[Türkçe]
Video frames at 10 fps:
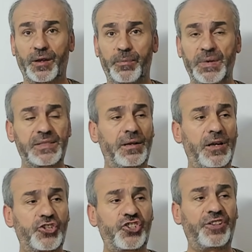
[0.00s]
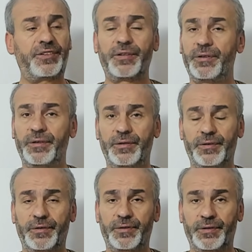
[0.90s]
Mesela Şit
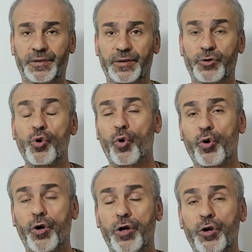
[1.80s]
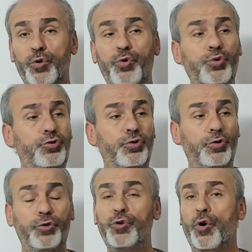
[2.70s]
yok, Lut
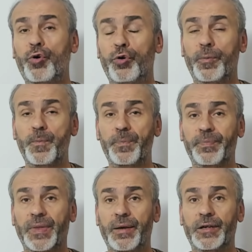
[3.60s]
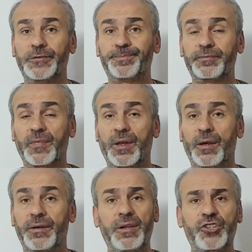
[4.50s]
yok.
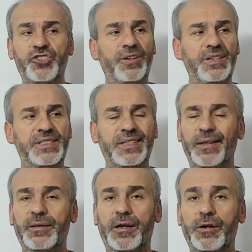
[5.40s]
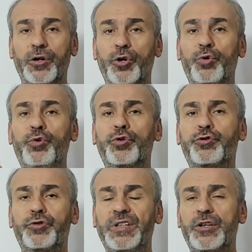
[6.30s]
Niçin insanlar
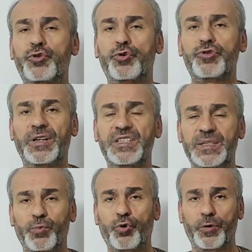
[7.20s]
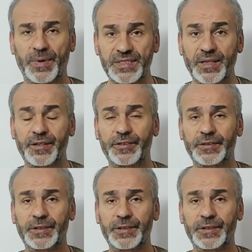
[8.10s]
Lut diye çocuğuna isim koymazlar?